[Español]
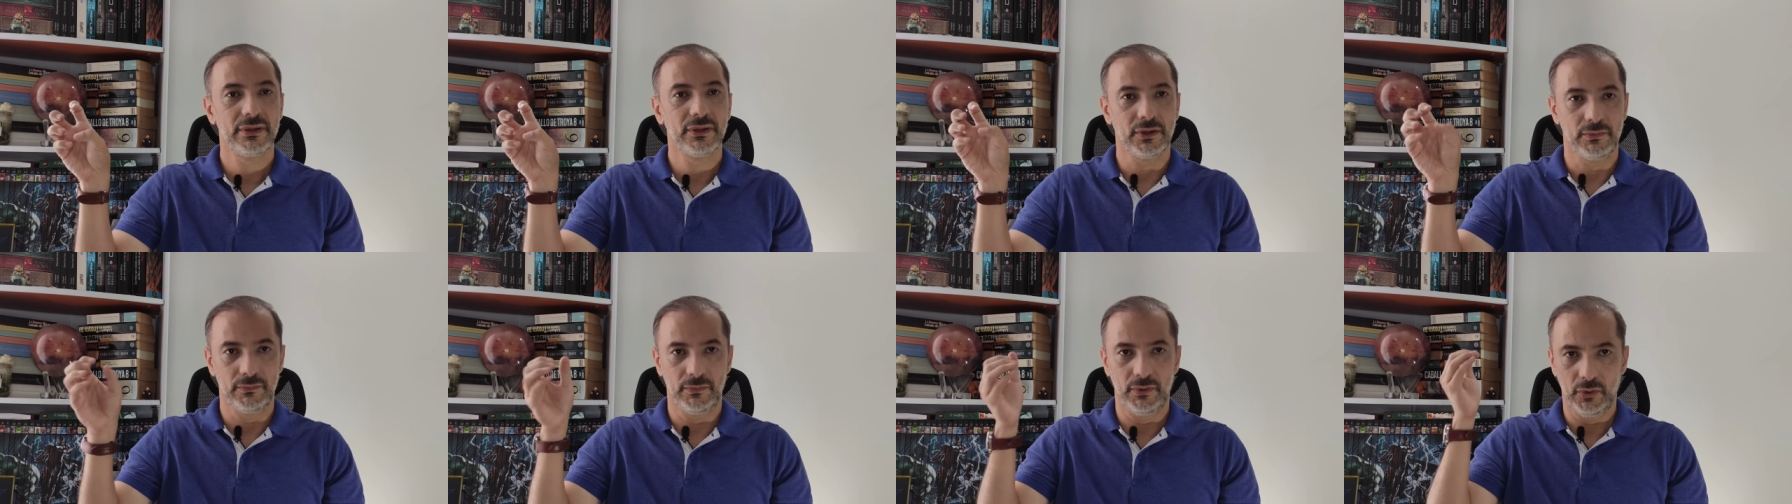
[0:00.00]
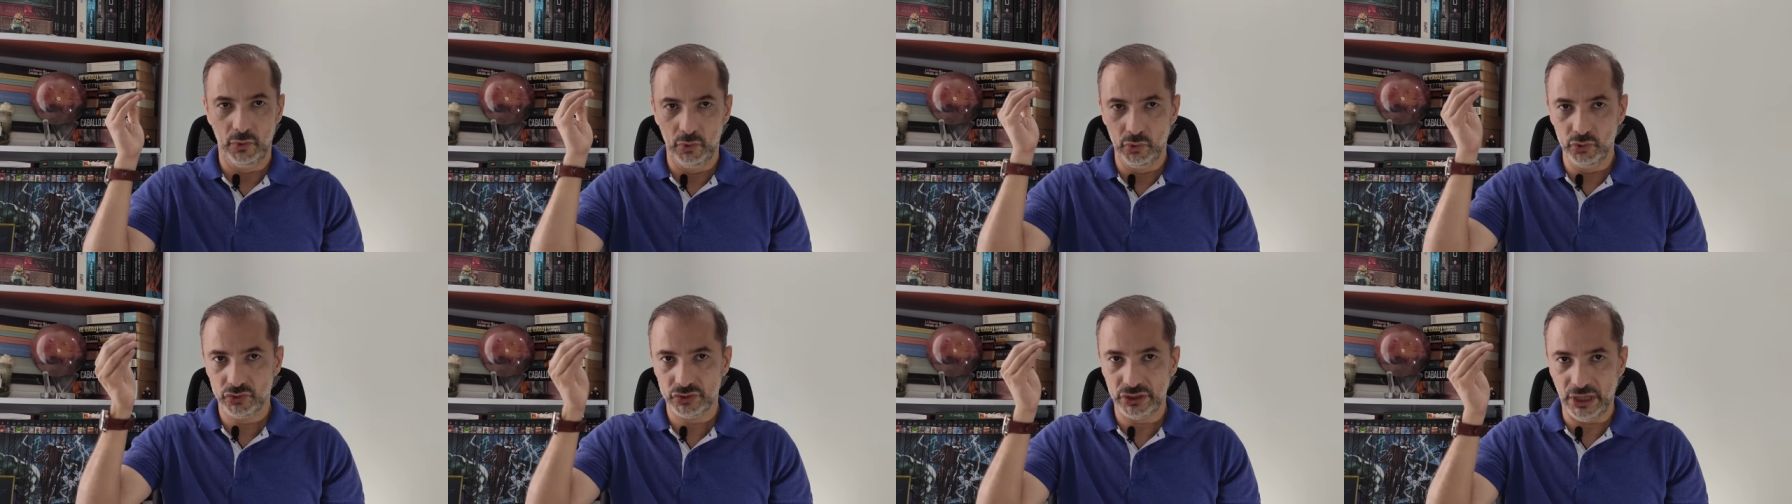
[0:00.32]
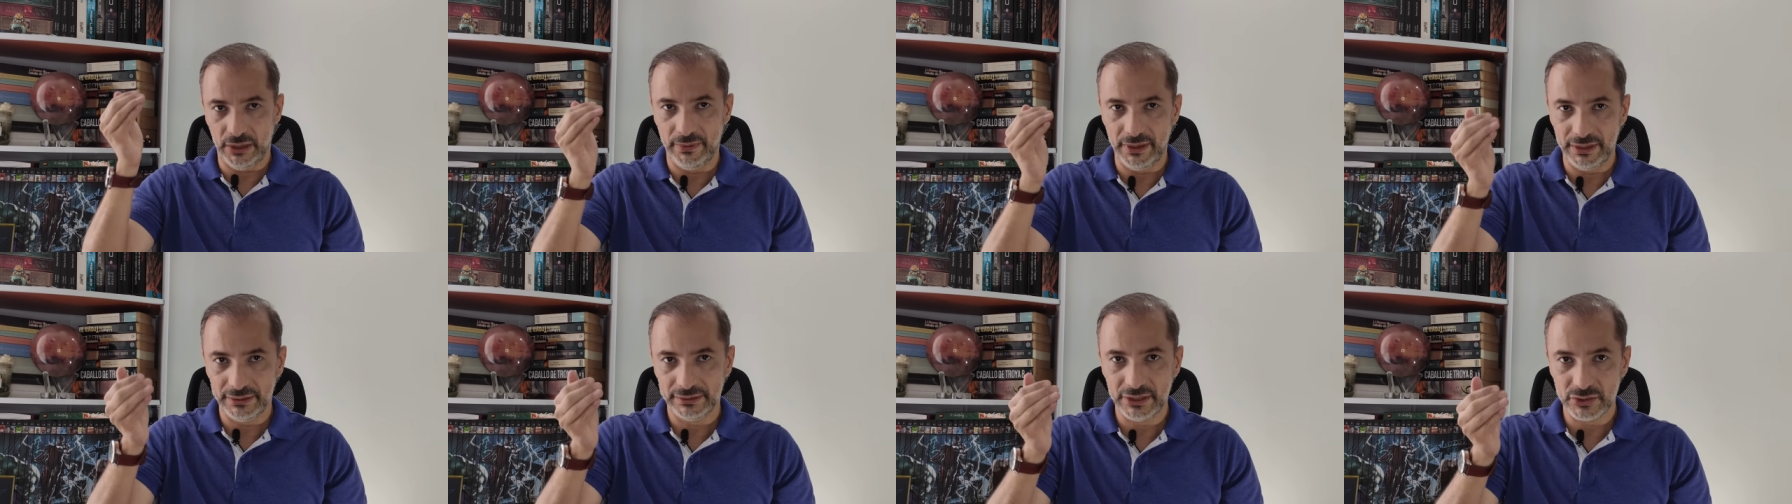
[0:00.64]
Como
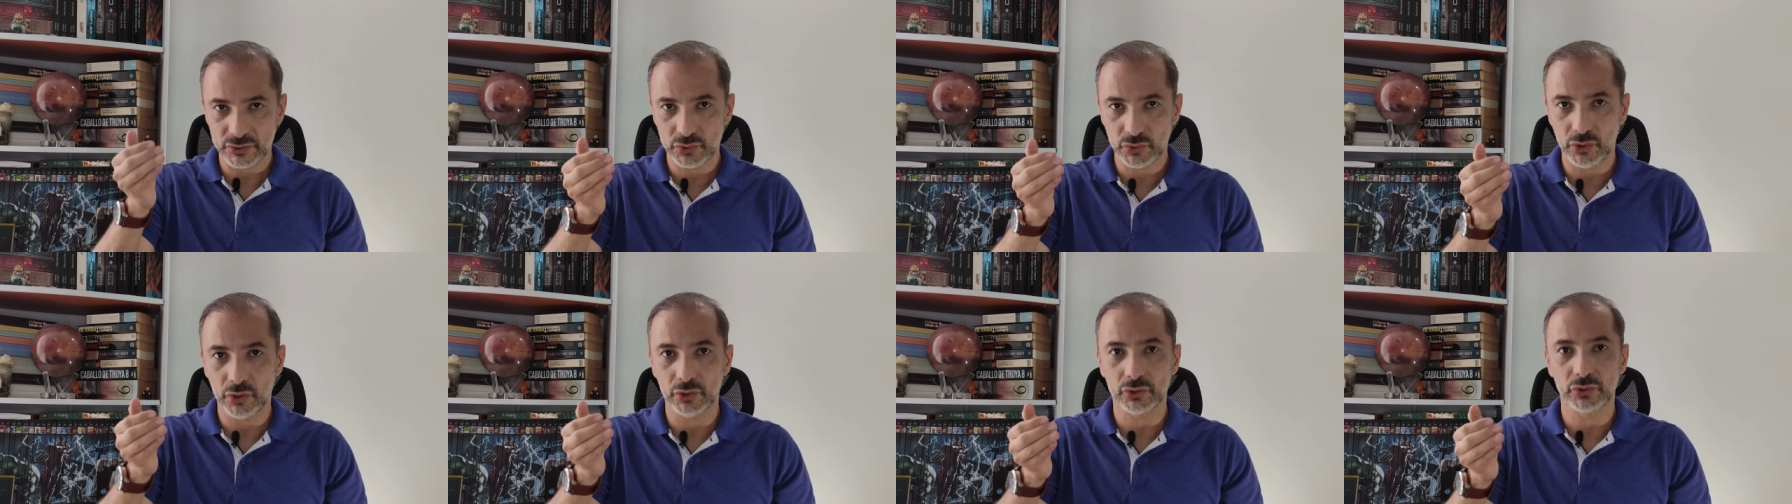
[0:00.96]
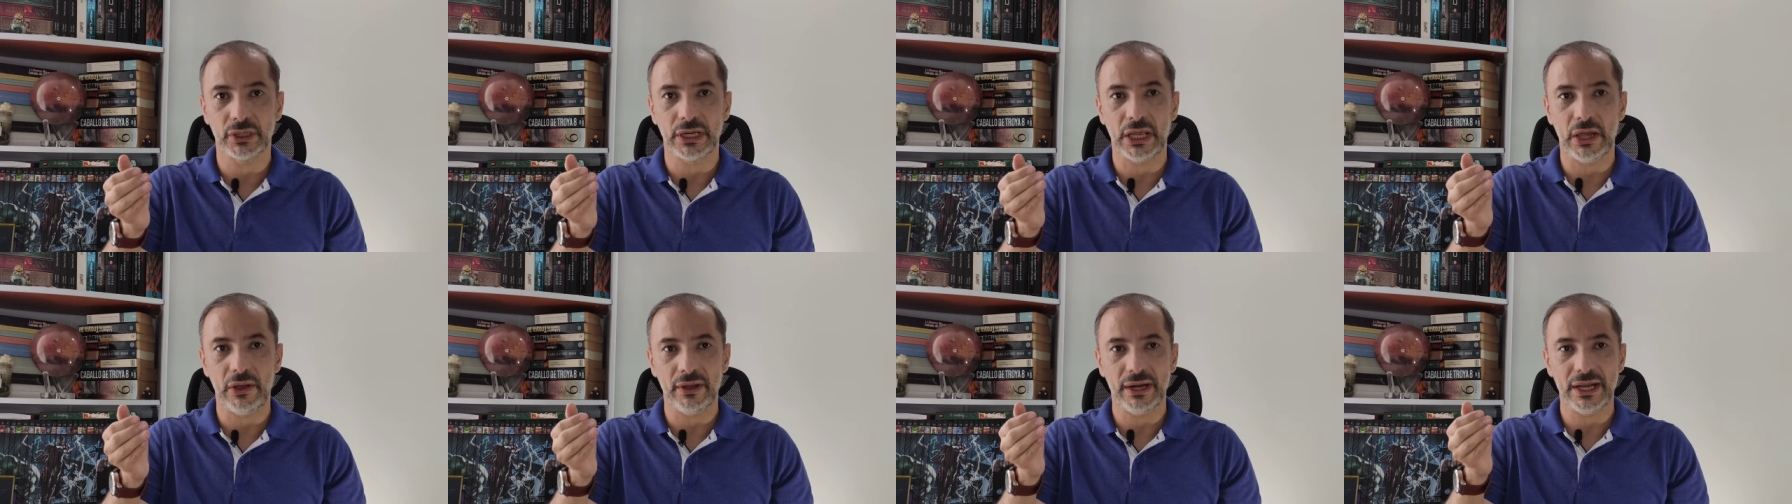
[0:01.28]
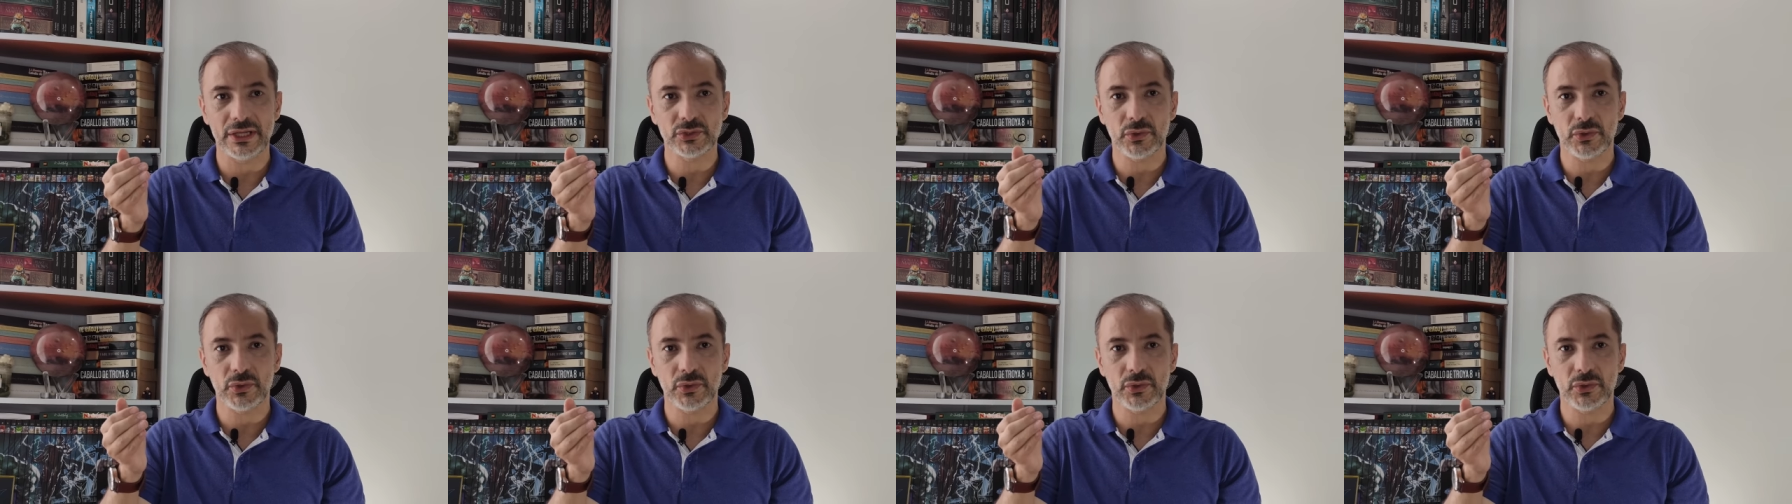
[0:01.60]
justamente su doctorado era